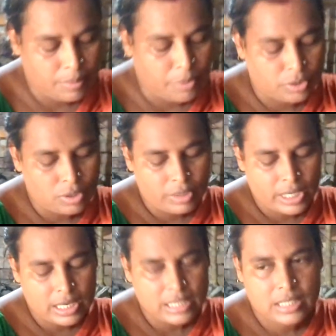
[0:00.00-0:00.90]
যে
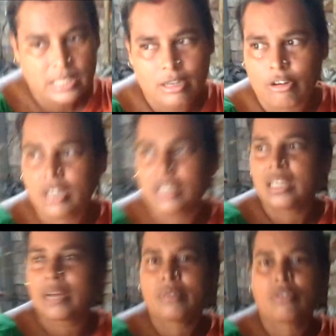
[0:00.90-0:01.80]
ভদ্রলোকের কাছ থেকে
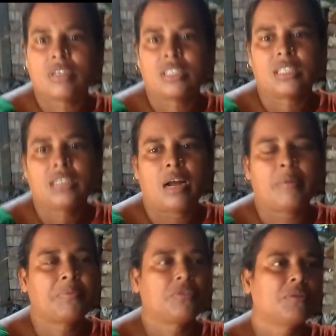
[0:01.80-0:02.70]
অর্ডার নিয়ে আমি করেছি
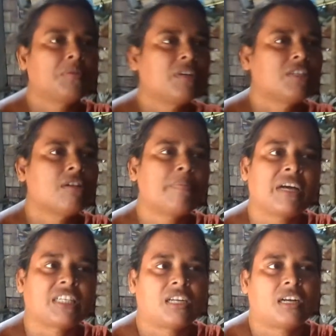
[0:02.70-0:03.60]
আমার প্রথমে
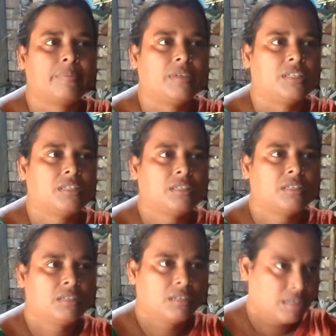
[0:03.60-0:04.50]
বলেছিল পাঁচ টাকা পিস
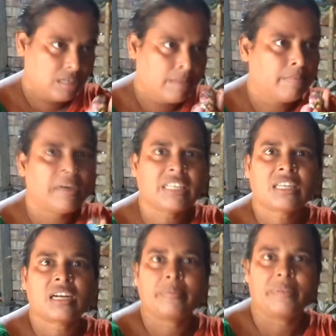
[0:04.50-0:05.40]

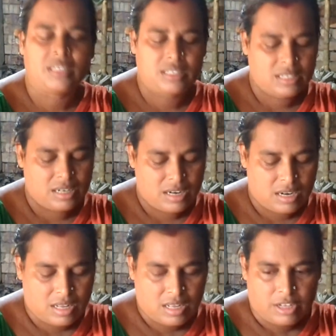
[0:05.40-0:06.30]
পাঁচ টাকা পিস
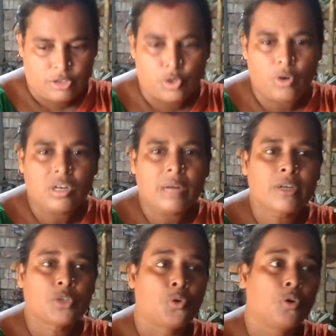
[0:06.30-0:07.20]

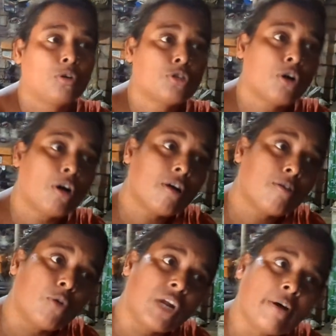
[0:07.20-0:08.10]
যখন আমার ষোলোশো
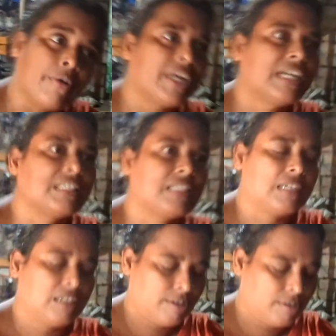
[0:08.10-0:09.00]
করা হয়ে
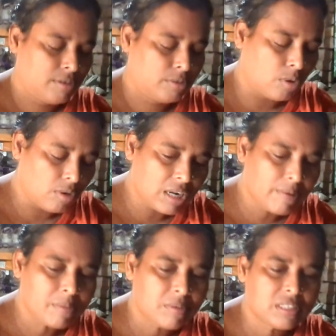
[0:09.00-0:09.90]
গেছে হ্যাঁ।
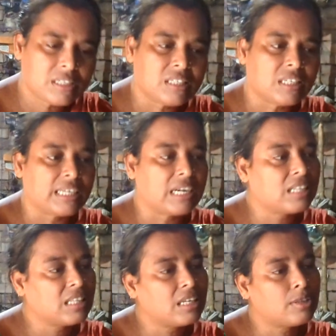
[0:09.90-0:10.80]
তখন আমার বলছে যে
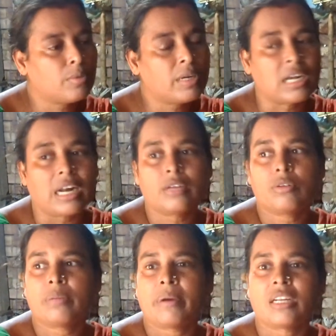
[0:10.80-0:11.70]
এখান থেকে তোমার
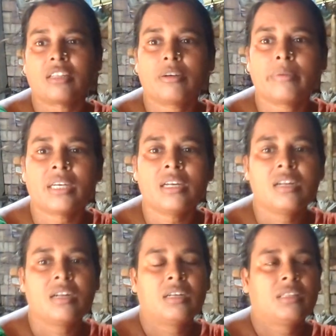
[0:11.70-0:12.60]
গাড়ি করে পাঠাতে হবে
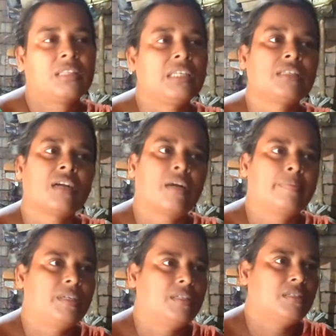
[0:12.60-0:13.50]
তিন
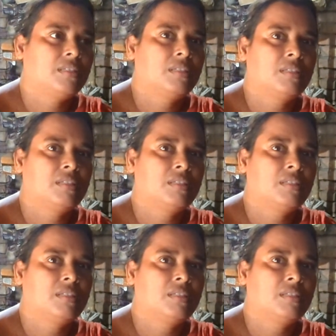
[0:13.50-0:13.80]
টাকা পিস